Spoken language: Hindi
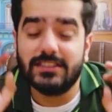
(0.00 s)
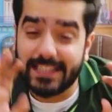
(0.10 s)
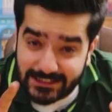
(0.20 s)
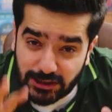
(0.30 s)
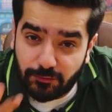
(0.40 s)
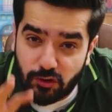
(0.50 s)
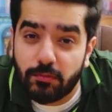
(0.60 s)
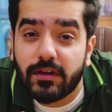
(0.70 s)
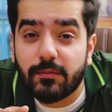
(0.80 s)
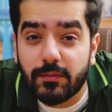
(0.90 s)
सेंस ऑफ
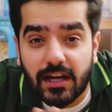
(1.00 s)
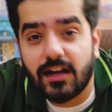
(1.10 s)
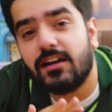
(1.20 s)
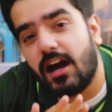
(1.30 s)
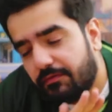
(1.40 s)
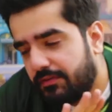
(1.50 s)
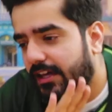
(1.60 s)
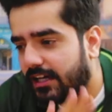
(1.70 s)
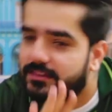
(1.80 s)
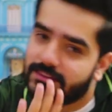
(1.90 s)
ह्यूमर मेरा काफ़ी हद